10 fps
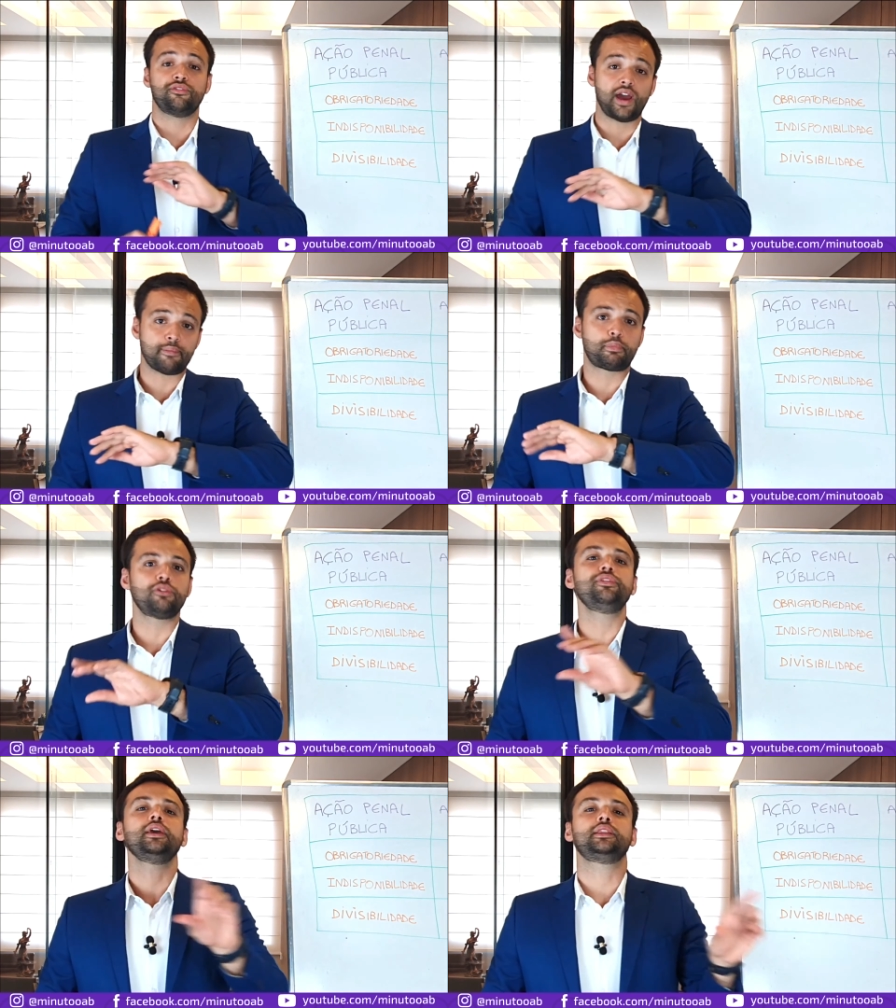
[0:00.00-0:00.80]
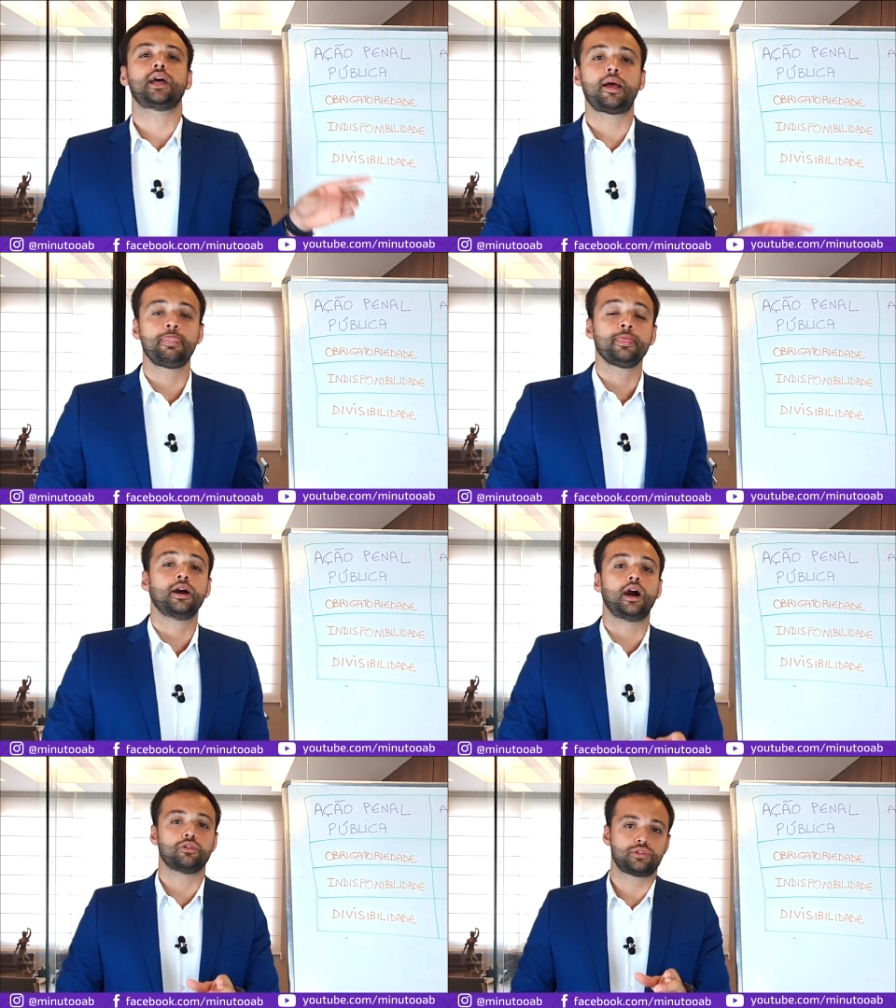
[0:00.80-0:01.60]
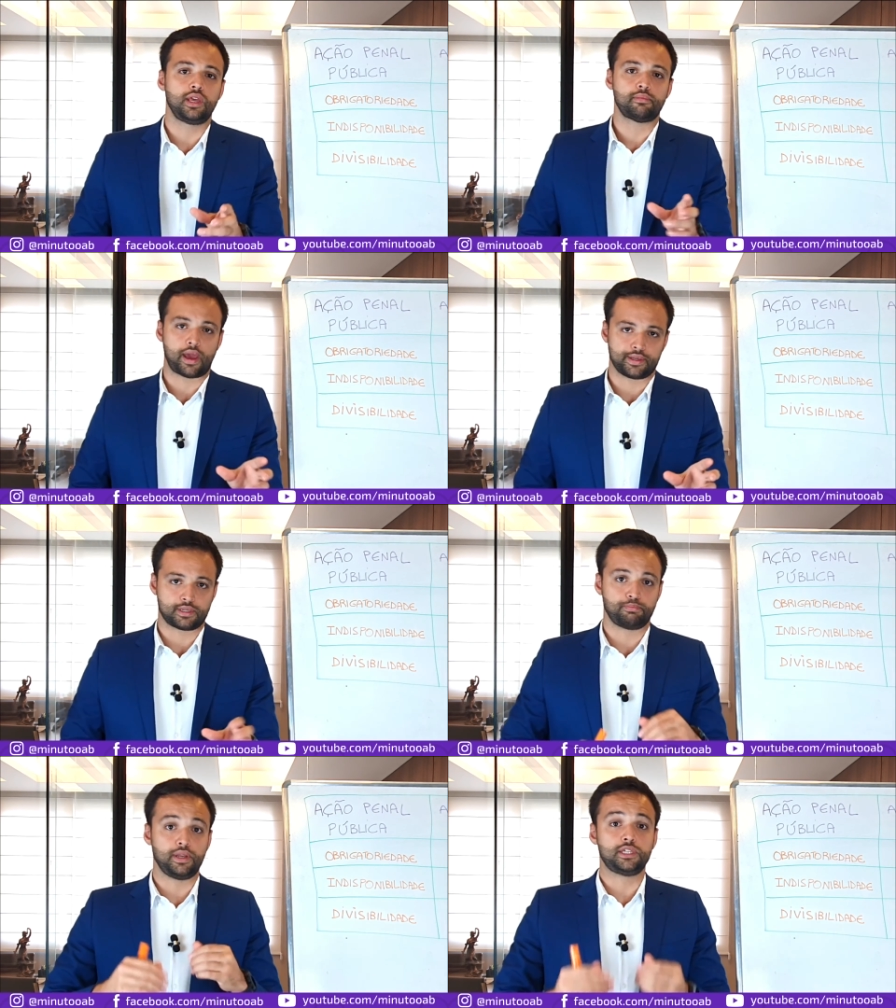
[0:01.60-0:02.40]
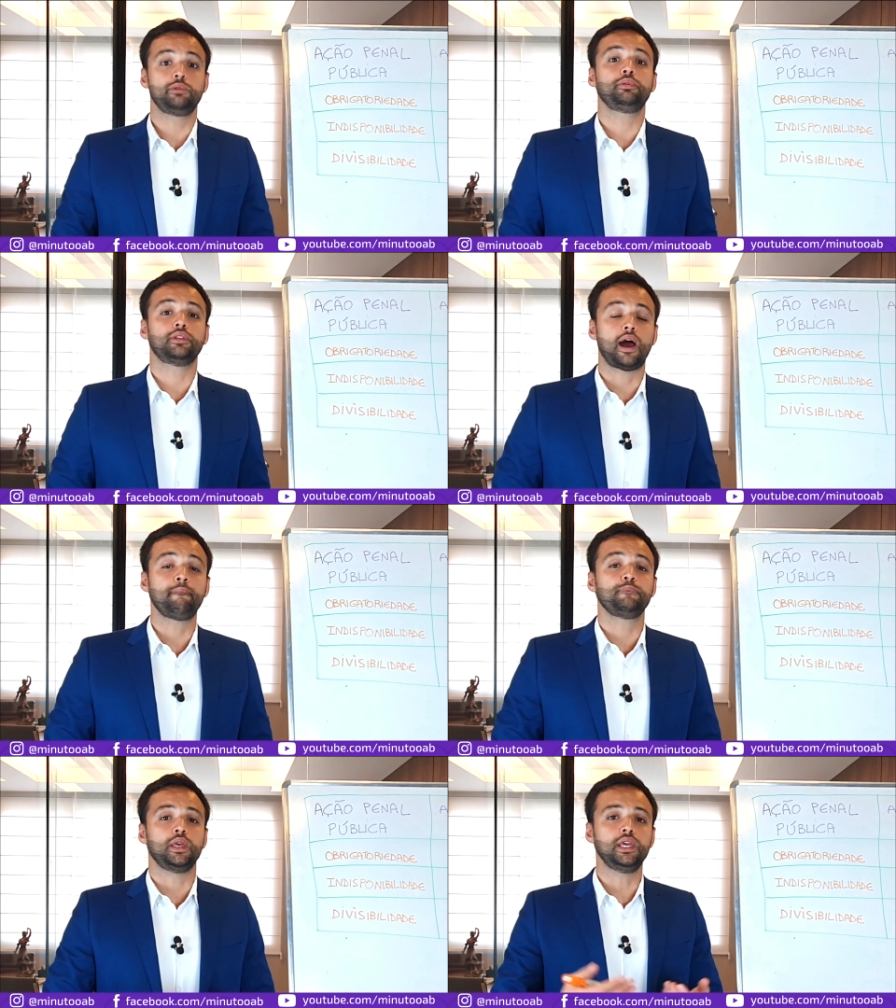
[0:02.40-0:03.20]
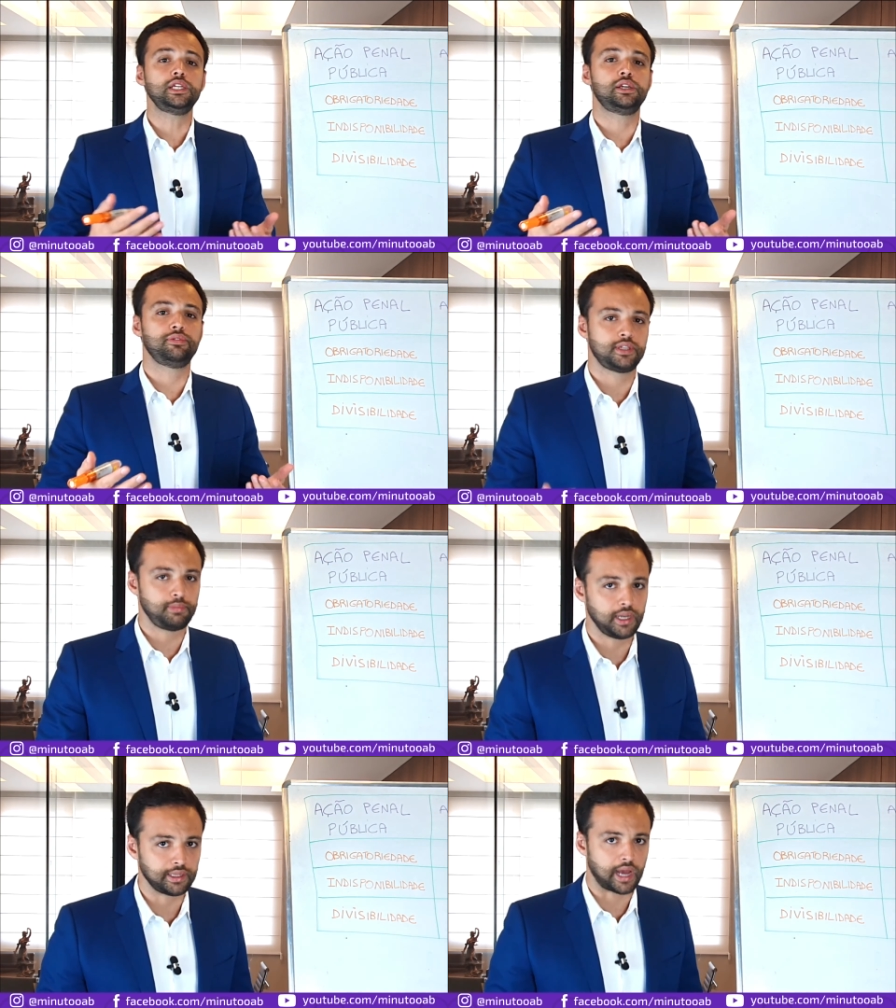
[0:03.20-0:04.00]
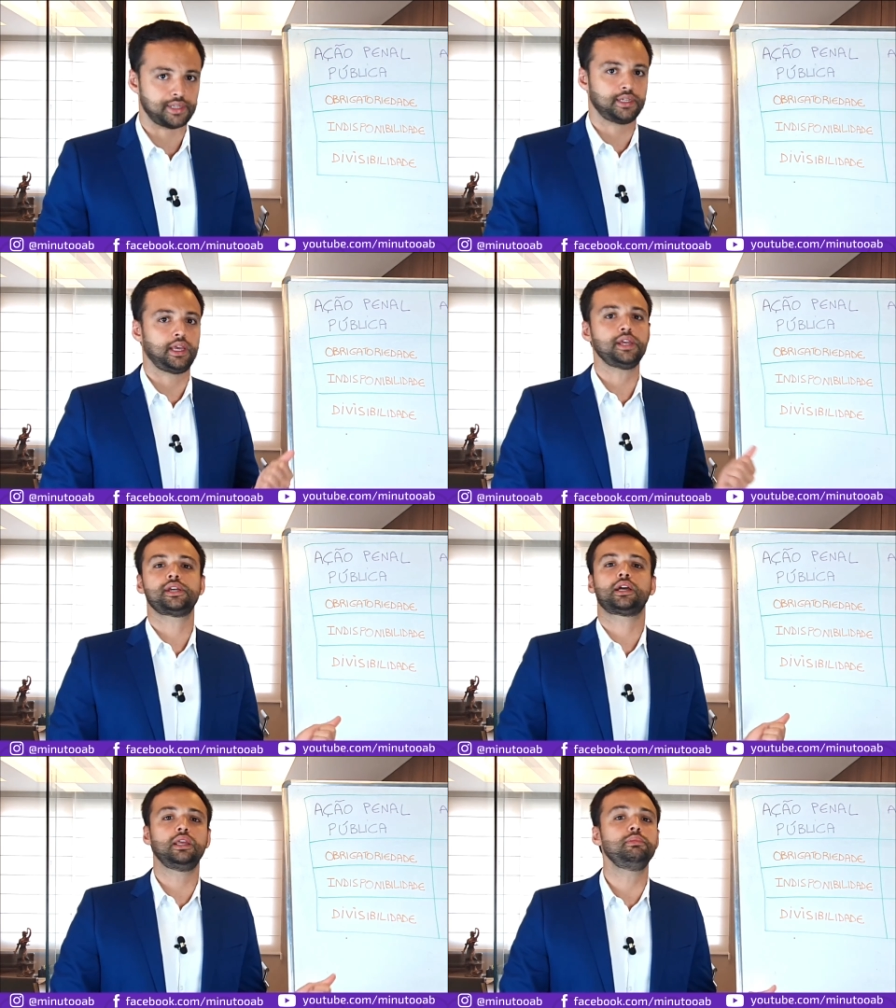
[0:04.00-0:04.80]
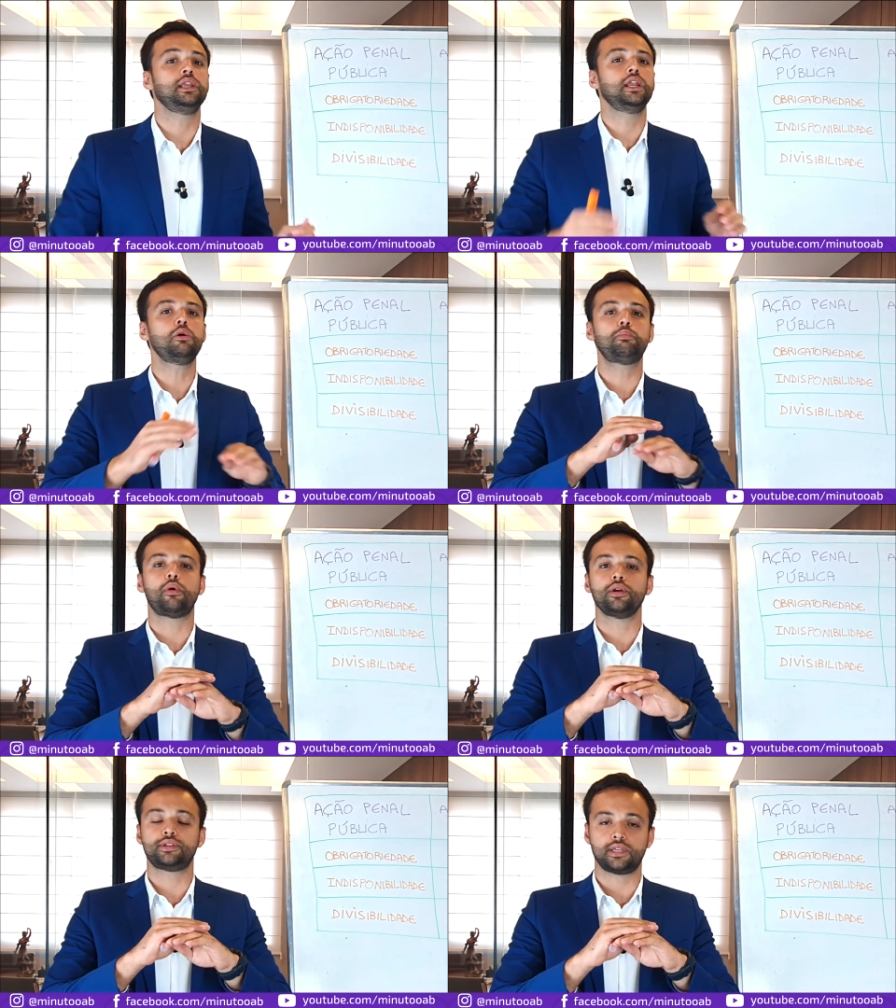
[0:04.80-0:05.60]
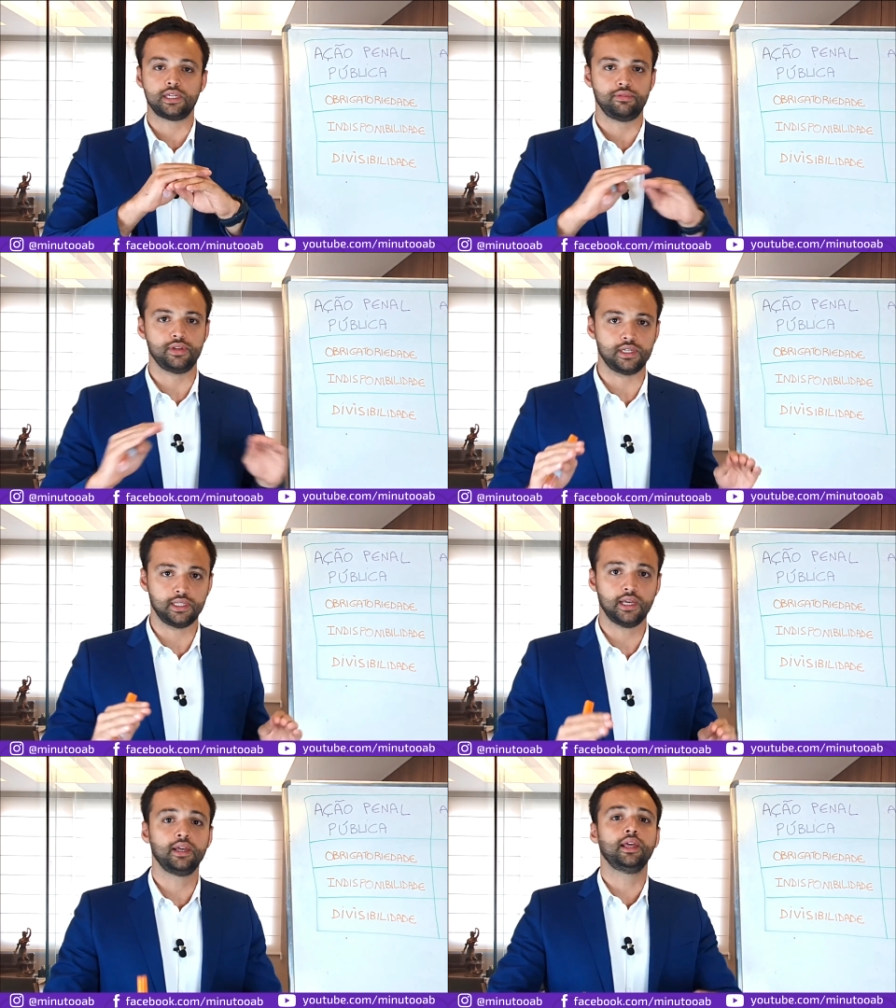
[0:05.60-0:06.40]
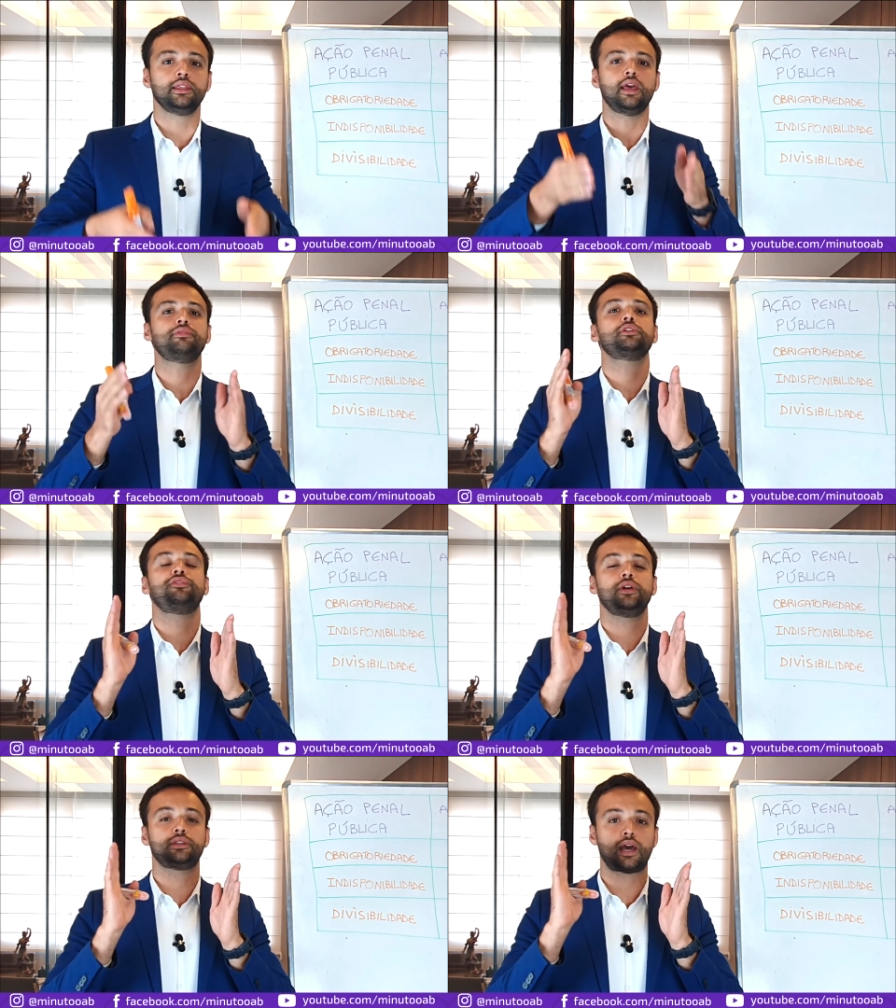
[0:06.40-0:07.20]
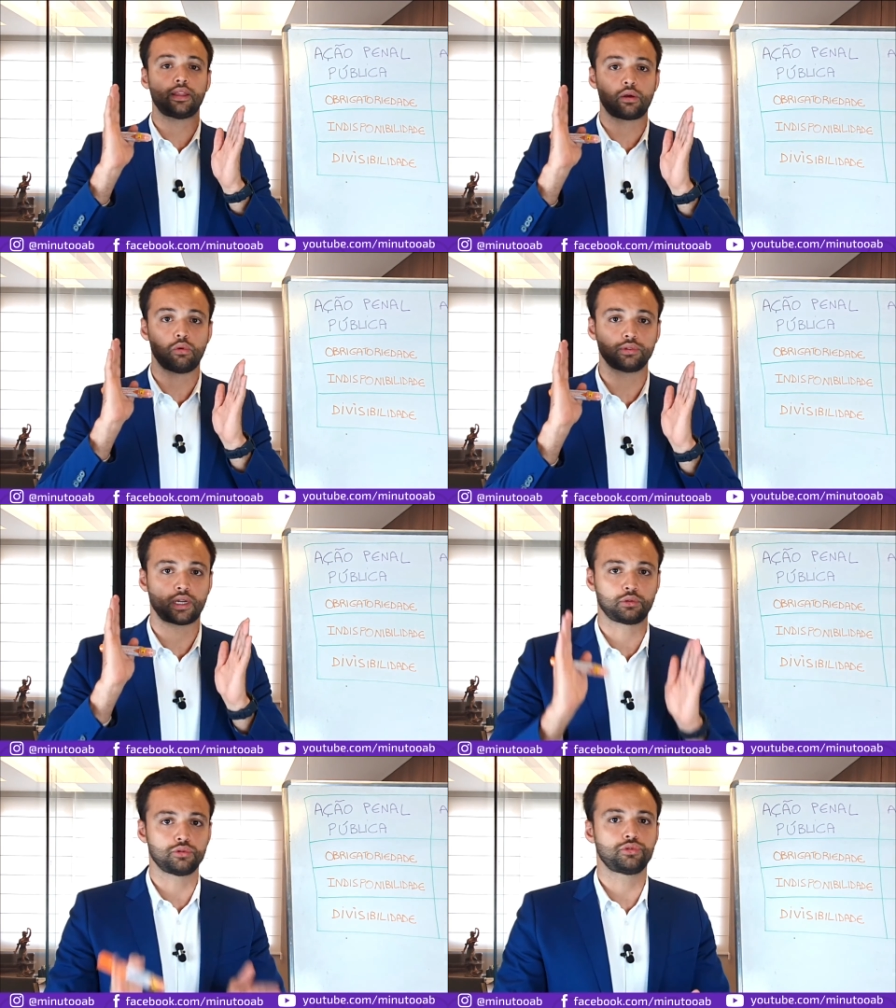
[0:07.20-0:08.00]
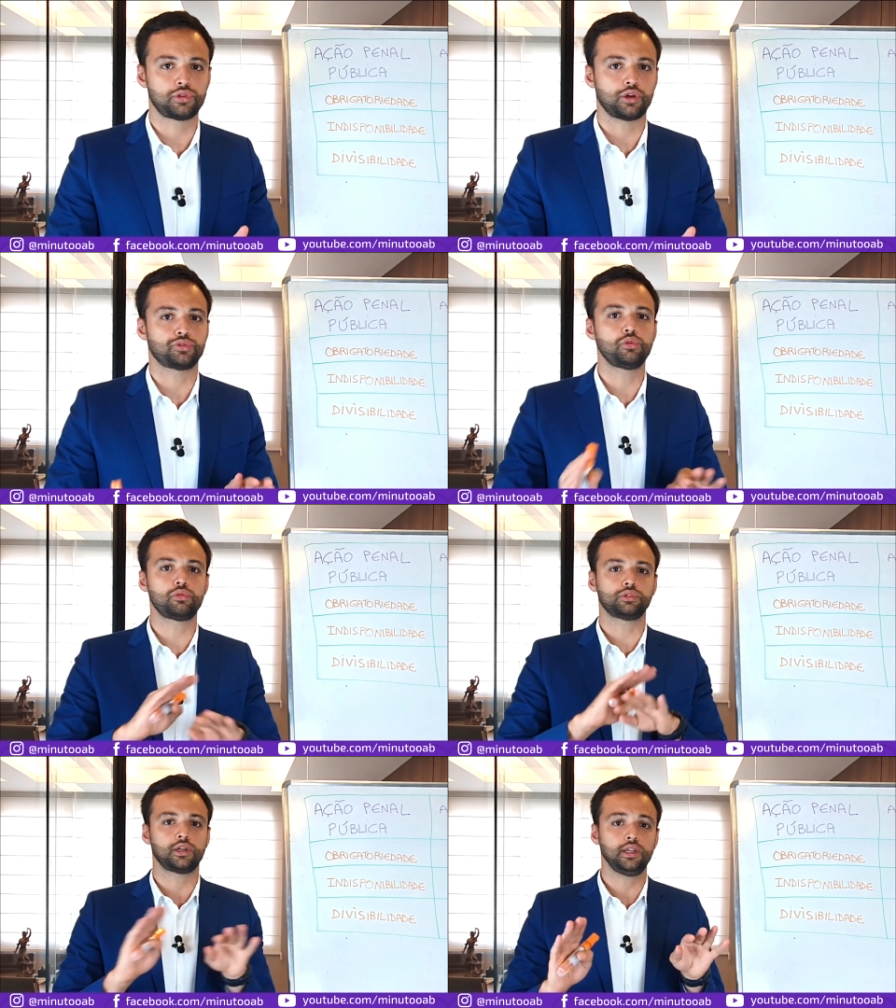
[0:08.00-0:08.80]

vai aproveitar aos demais. Princípio da indivisibilidade. Queixa-crime não pode ser dividida, deve ser ofertada contra todos os réus ou contra